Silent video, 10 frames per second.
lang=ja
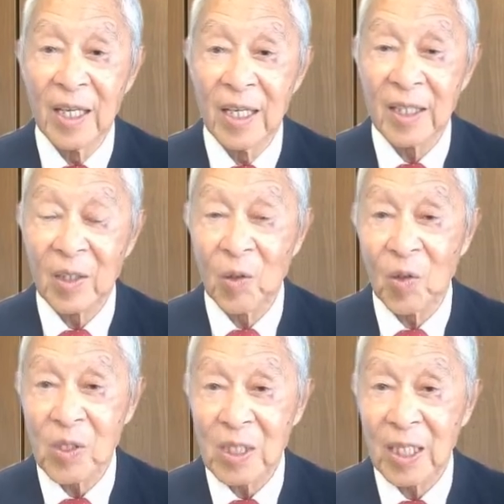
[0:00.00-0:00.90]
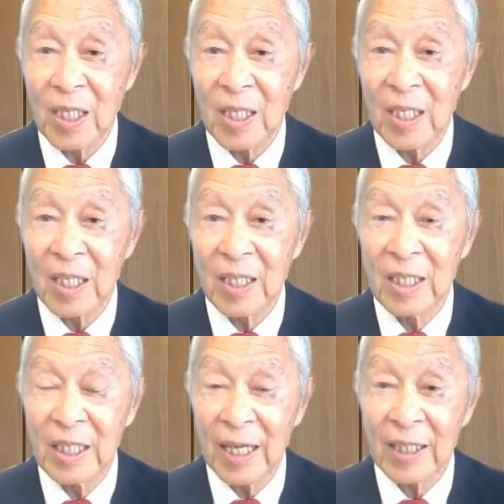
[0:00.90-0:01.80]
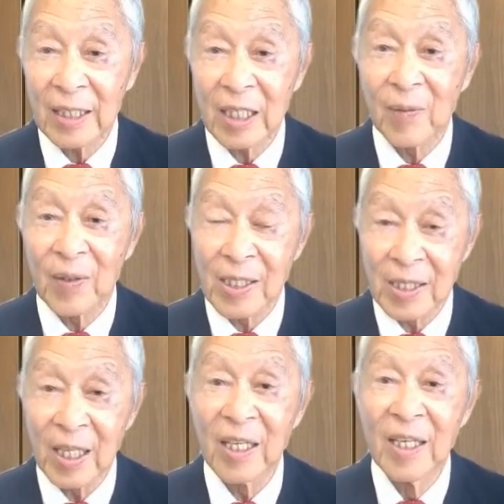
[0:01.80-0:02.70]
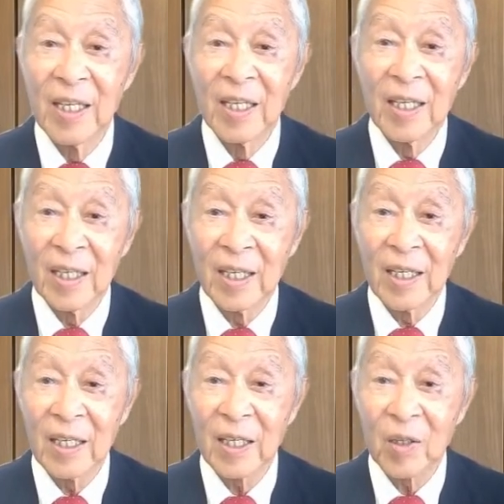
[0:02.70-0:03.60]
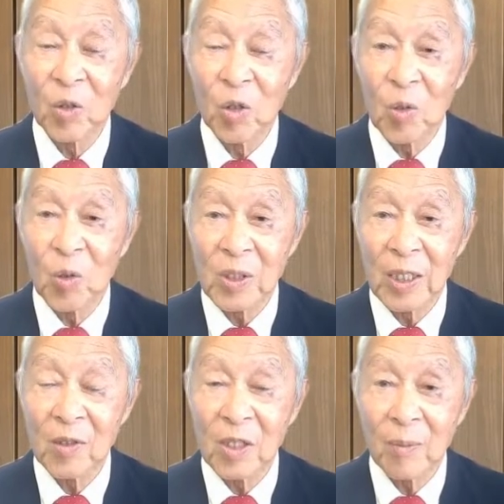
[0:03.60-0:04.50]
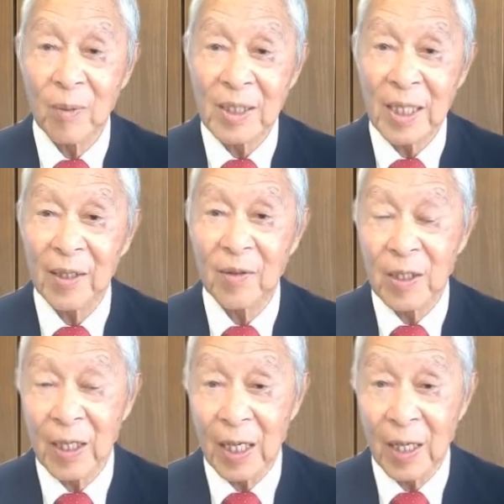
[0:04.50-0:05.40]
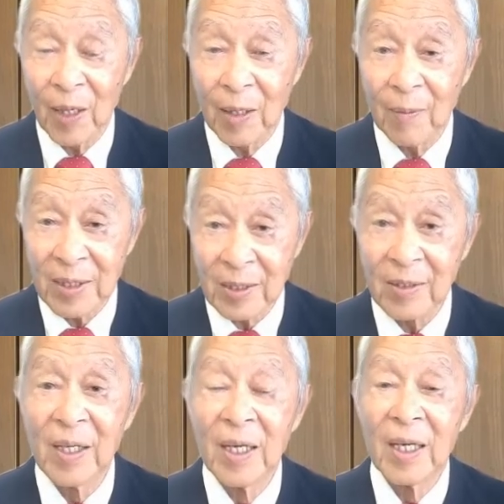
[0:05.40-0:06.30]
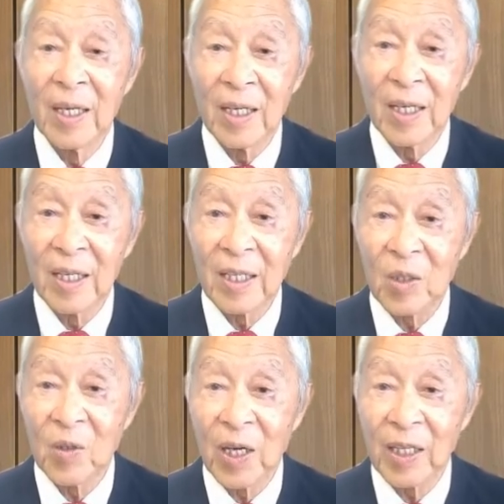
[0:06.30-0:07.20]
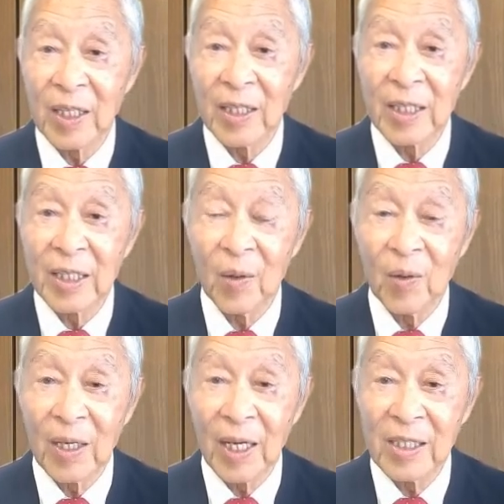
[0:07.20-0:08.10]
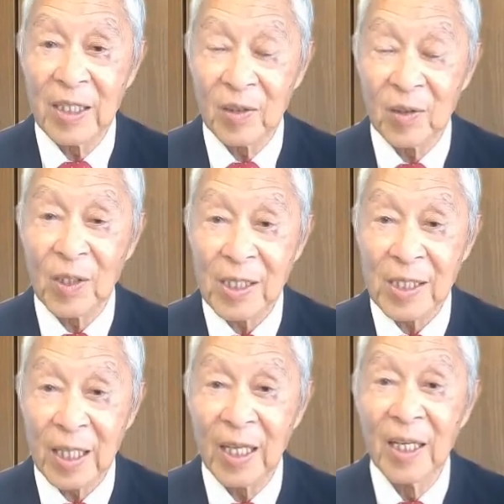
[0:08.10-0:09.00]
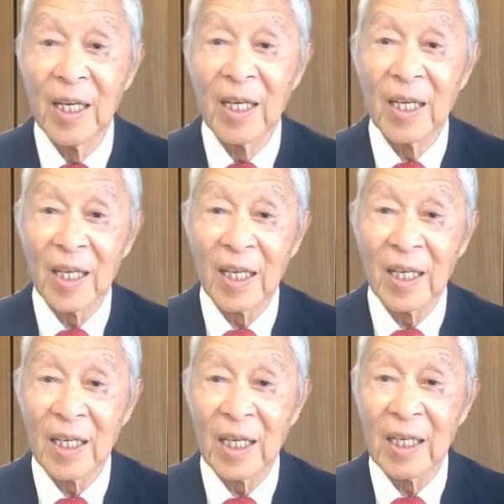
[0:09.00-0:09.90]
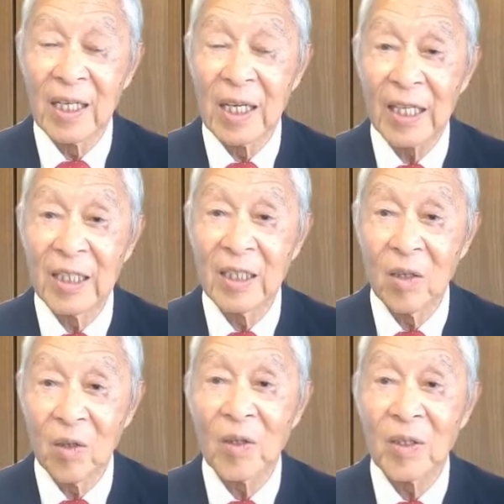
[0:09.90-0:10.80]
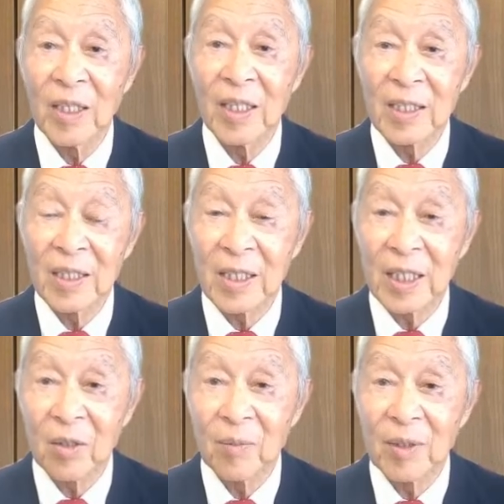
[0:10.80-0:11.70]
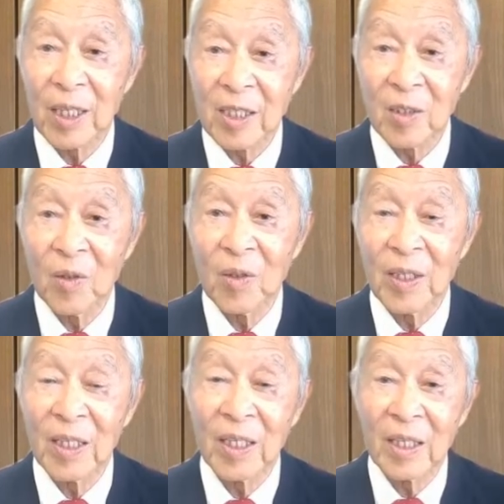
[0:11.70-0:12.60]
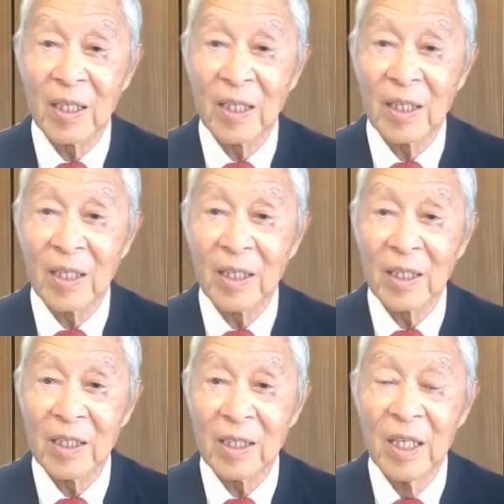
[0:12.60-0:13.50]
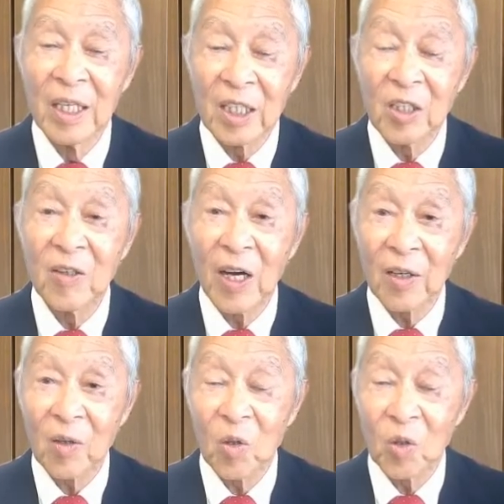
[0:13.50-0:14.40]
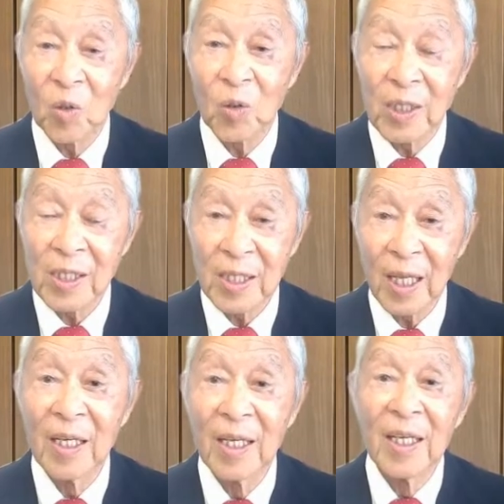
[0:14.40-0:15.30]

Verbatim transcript: えー、登録していない方にはですね、えー、この講座の一番最後に現れます、え生涯現役オンライン塾のですね、え LINE の、え追加友達の、え QR コードをですね、